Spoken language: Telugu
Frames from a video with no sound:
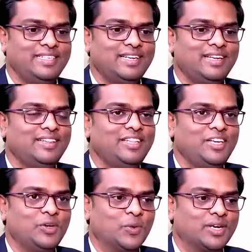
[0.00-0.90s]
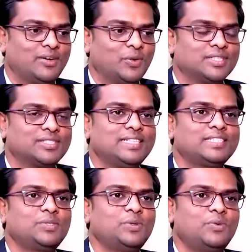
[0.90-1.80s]
ఏం జరిగింది ఒక ఒక
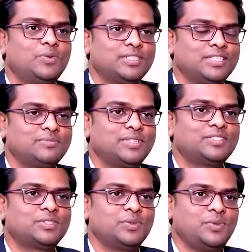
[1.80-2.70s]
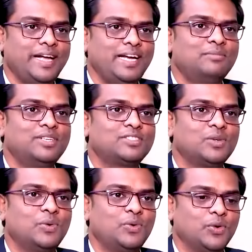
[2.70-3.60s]
సిక్స్ టు సిక్స్ మంత్స్ టు ఎయిట్
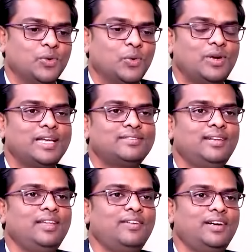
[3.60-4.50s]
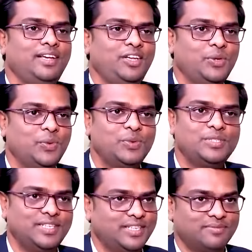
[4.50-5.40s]
మంత్స్లో గోల్డ్ హ్యాస్ డెలివర్డ్ ఏ
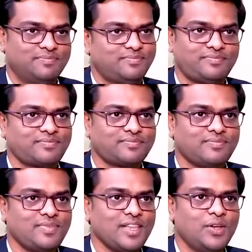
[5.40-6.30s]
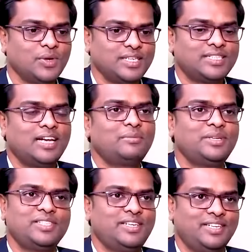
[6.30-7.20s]
హ్యూజ్ రిటర్న్ Hmm. ఓకే చాలా
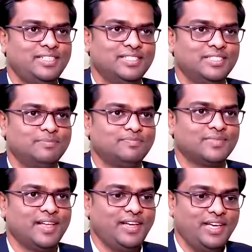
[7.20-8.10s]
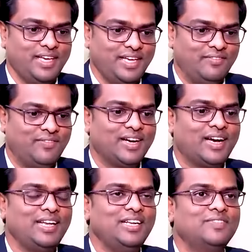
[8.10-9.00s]
మంచి రిటర్న్ ఇచ్చింది
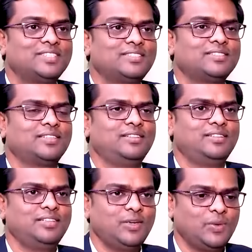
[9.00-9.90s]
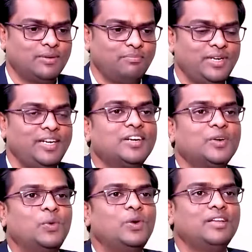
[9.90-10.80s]
ఇవ్వగానే ఇన్వెస్టర్స్ అందరూ కంప్లీట్గా
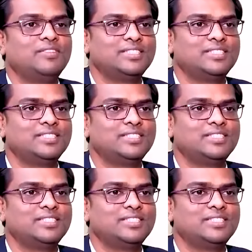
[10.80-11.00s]
గోల్డ్లో